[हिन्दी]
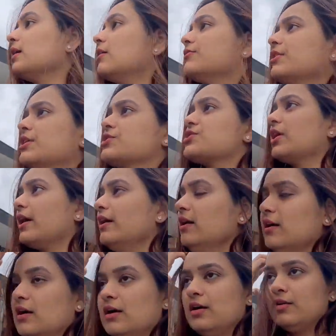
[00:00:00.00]
काफ़ी अच्छा
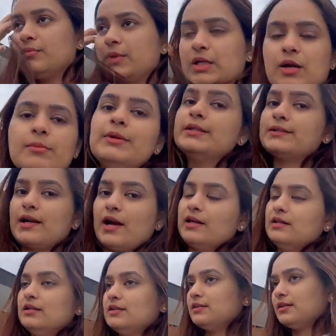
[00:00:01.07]
है बट कभी ट्राई
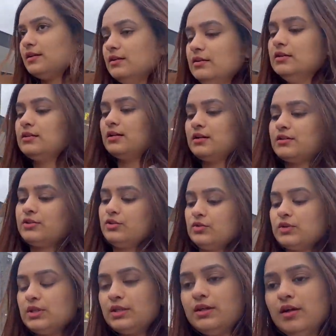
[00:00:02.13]
नहीं किया
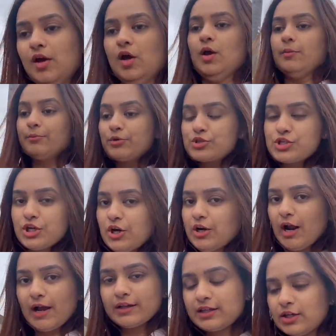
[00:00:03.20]
क्योंकि मुझे और
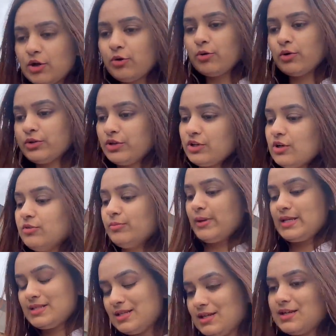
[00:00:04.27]
आंटी को यू नो
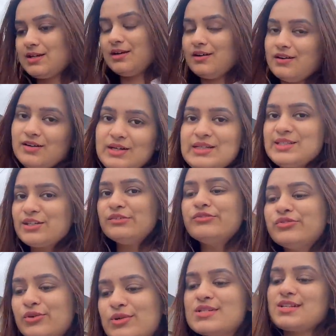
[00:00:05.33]
बेसिक इंडियन
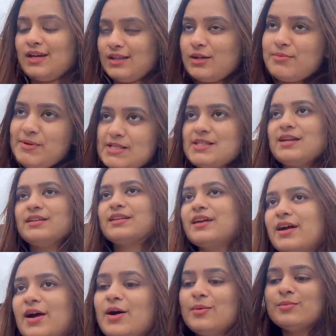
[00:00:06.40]
फूड ज़्यादा पसंद है
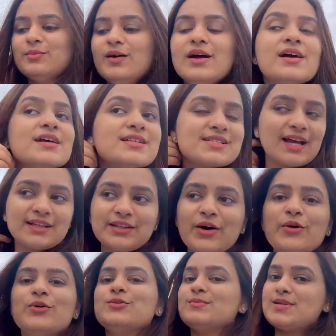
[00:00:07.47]
हम ज़्यादा
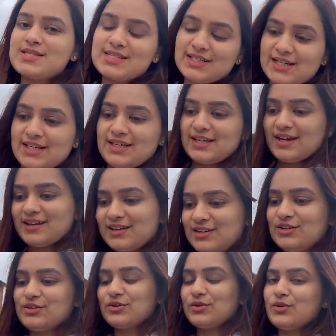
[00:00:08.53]
उनमें से नहीं है कि यू
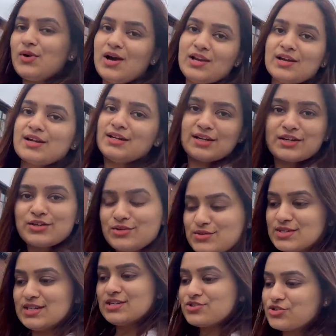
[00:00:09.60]
you नो know, अलग अलग
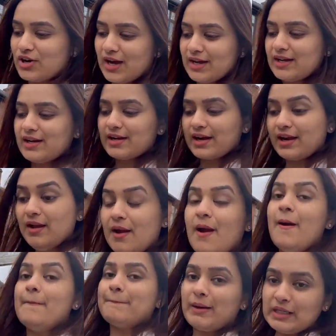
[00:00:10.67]
क्यूजीन ट्राई करें
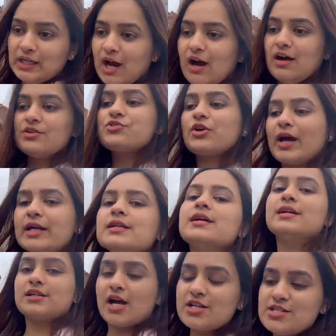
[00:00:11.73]
बट हाँ ट्राई
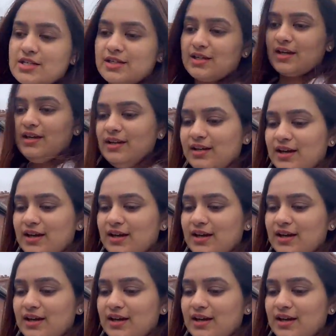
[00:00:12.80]
करना चाहिए